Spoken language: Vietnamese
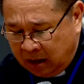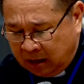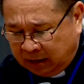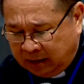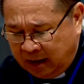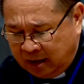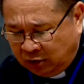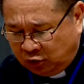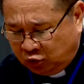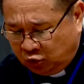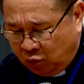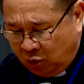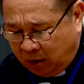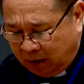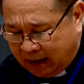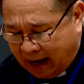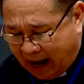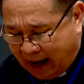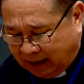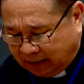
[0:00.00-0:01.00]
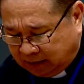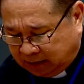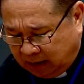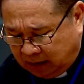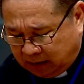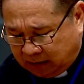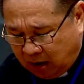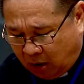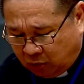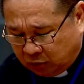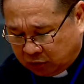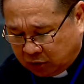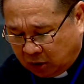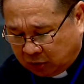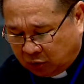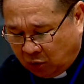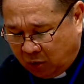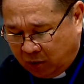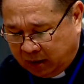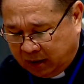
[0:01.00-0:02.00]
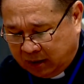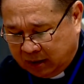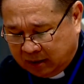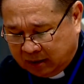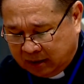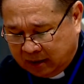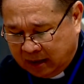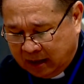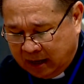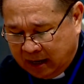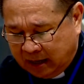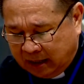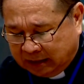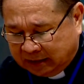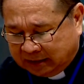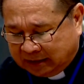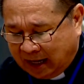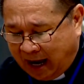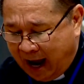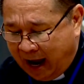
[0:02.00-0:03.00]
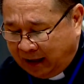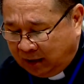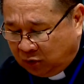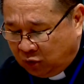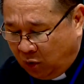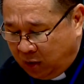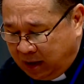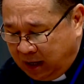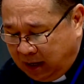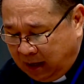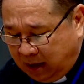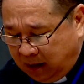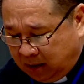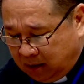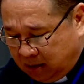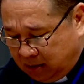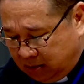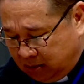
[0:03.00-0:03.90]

Thiên Chúa đã sức dầu cho tôi, sai tôi đi.